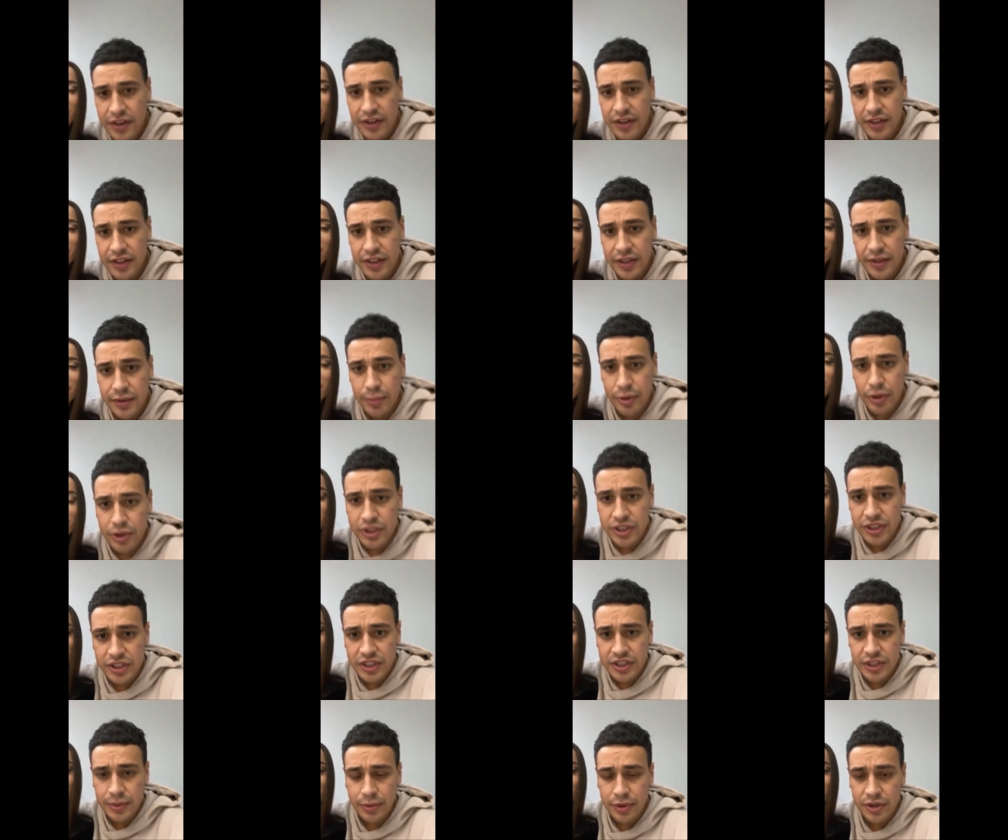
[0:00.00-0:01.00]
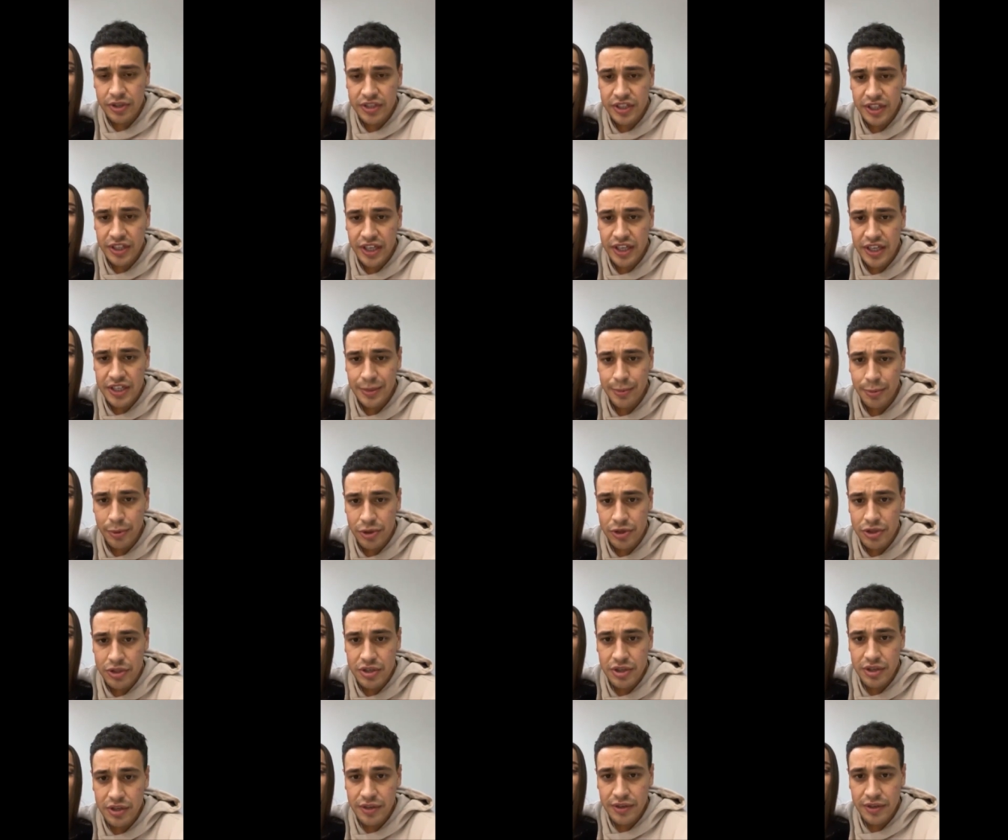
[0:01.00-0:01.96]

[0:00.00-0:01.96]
Ты бросила запрос? Кидай запрос.